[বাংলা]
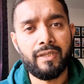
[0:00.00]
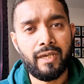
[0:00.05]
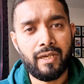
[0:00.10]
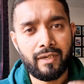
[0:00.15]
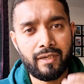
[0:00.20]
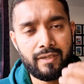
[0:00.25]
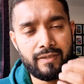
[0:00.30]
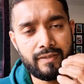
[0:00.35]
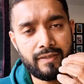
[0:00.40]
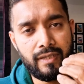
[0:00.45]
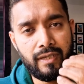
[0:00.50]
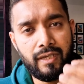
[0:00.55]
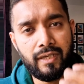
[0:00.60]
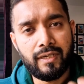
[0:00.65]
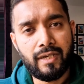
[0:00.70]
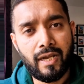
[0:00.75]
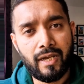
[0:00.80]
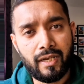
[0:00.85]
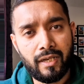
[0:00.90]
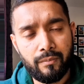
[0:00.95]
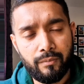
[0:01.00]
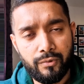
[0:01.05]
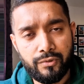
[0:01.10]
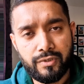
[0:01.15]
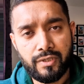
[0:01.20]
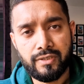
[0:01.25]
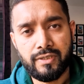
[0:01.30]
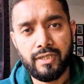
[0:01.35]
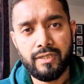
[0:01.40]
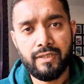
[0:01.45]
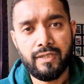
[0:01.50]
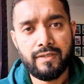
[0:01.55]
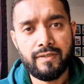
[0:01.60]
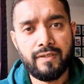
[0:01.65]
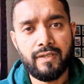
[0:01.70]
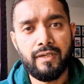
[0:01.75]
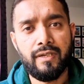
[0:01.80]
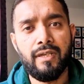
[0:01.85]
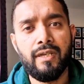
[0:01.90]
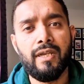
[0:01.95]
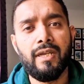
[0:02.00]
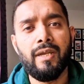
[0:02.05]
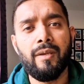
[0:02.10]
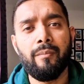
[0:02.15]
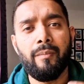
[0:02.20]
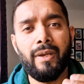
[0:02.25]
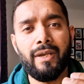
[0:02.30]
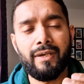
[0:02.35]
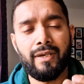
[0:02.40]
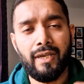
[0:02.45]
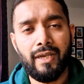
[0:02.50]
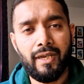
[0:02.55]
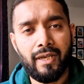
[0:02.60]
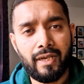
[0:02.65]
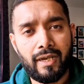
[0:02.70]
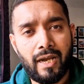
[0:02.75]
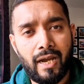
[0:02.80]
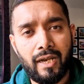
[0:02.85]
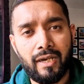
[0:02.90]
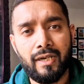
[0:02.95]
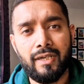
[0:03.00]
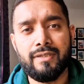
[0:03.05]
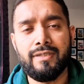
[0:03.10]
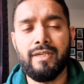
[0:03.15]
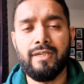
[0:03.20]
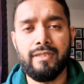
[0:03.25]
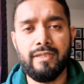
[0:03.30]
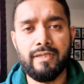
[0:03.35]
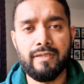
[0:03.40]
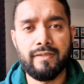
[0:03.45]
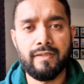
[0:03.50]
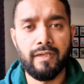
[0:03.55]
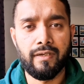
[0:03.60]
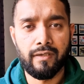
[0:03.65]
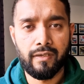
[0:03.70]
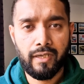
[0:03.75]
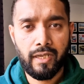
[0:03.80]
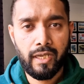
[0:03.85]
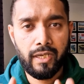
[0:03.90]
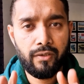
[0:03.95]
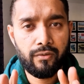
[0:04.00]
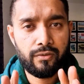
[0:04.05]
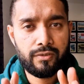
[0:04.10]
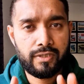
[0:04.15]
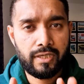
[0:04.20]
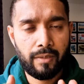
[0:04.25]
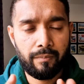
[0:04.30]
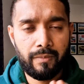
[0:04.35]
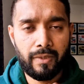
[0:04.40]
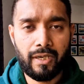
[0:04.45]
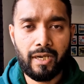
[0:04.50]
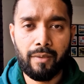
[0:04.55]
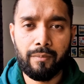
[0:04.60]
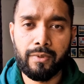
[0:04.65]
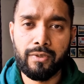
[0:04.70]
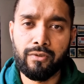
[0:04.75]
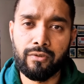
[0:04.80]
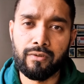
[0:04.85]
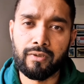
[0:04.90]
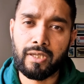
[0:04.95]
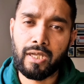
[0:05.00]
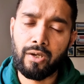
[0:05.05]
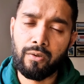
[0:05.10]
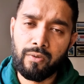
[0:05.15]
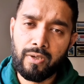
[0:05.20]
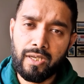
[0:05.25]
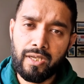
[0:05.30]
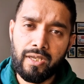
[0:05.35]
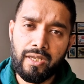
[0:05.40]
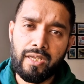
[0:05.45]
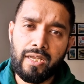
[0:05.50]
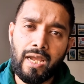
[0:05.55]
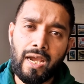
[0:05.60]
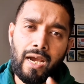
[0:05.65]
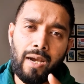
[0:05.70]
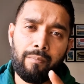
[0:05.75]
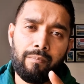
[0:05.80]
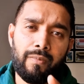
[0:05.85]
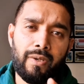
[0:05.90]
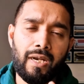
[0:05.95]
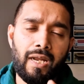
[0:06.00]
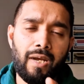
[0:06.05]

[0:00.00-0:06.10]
তার কাছ থেকে টাকা পয়সা চাইতেছেন পেটে খানা চাইতেছেন এই হচ্ছে আপনার আবেদন তাহলে আপনার